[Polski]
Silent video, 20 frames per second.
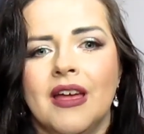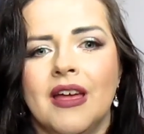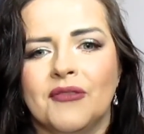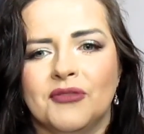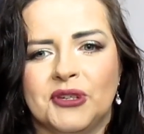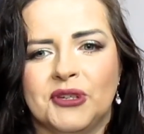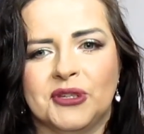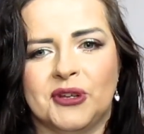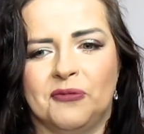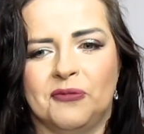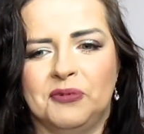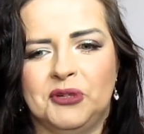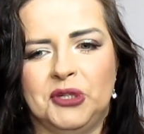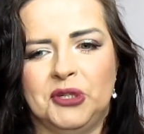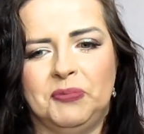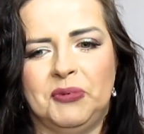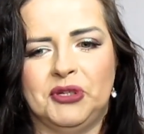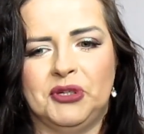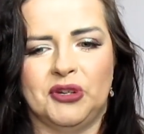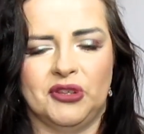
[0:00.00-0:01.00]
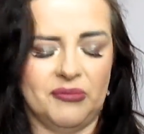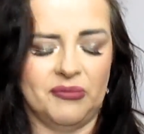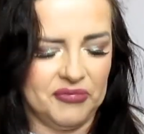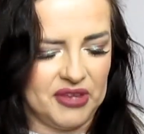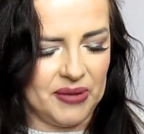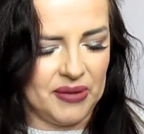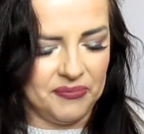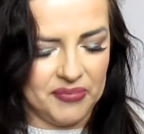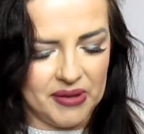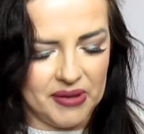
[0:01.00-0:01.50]
wszystko w przyspieszonym
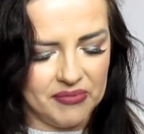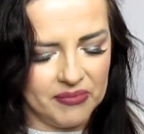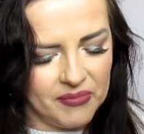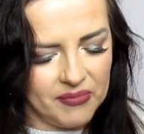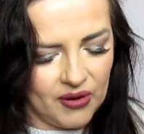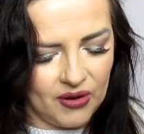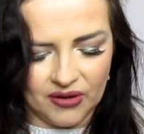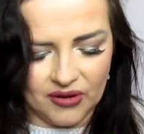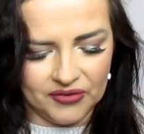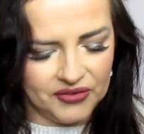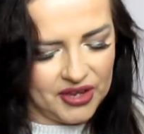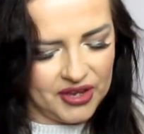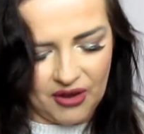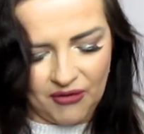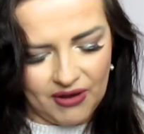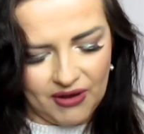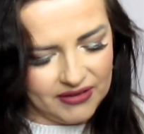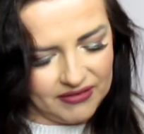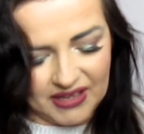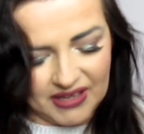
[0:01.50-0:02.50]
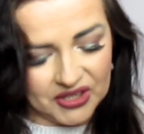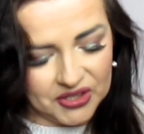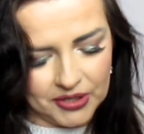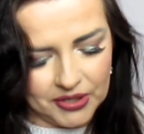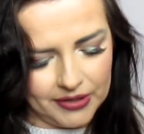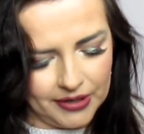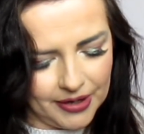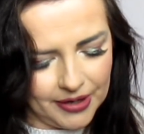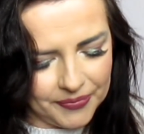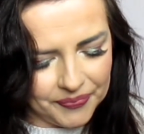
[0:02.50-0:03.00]
tempie bym oglądała,
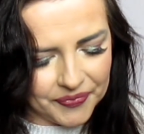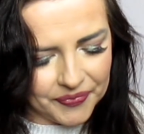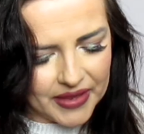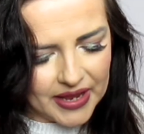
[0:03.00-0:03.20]
także nie.